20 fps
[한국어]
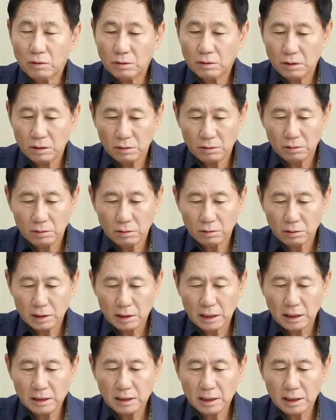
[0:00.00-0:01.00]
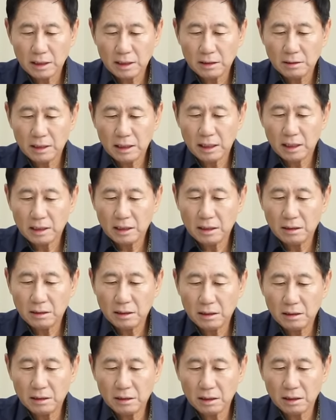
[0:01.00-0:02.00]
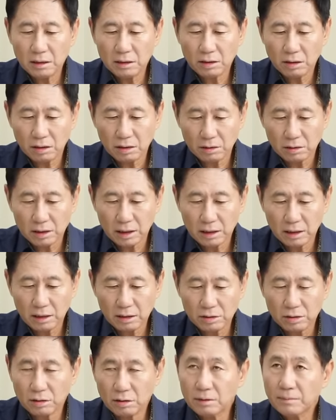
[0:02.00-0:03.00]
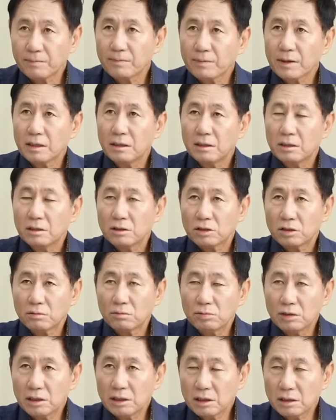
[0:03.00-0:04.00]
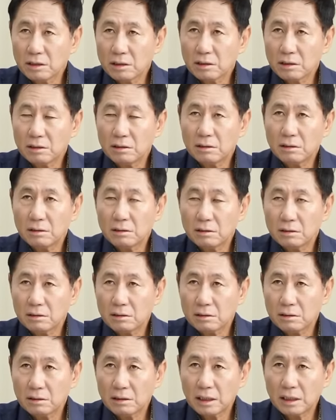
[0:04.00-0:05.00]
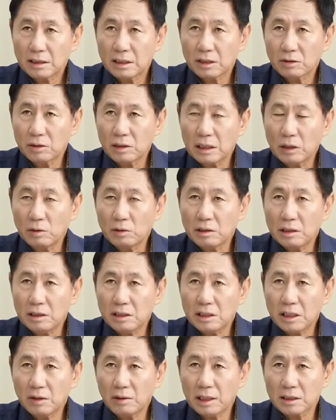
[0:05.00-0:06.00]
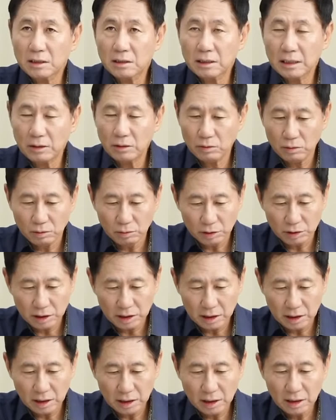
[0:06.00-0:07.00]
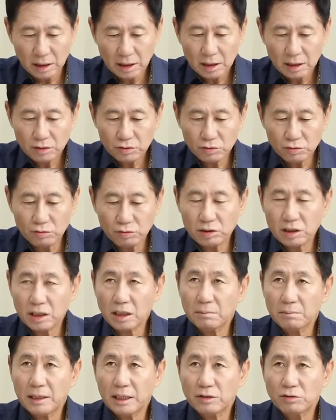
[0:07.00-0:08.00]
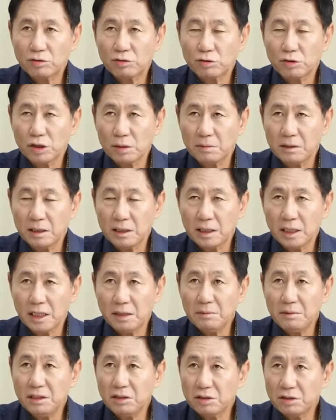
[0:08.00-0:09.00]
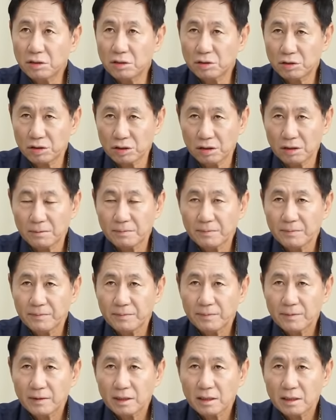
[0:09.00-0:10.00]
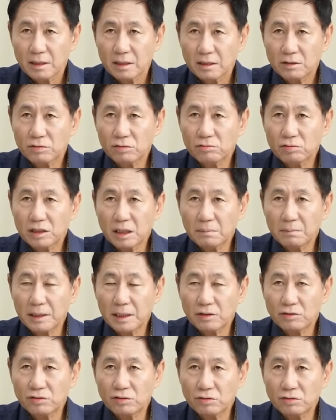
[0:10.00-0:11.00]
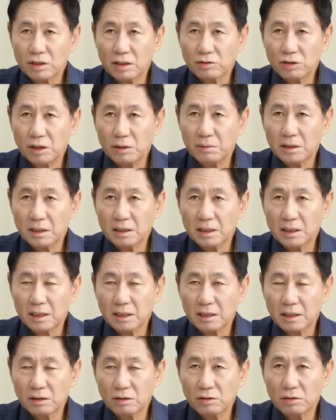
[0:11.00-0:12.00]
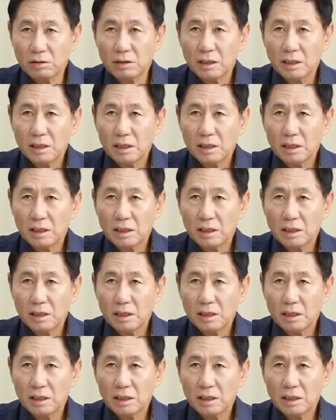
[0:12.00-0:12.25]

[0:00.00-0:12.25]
그리고 생산량이 급격히 떨어졌다는 거죠. 정부에서는 대책으로 내놓은 이제 와서 내놓은 것이 중국산 배추 수입인데 이미 늦었죠. 중국산 배추가 수입됐다 그래도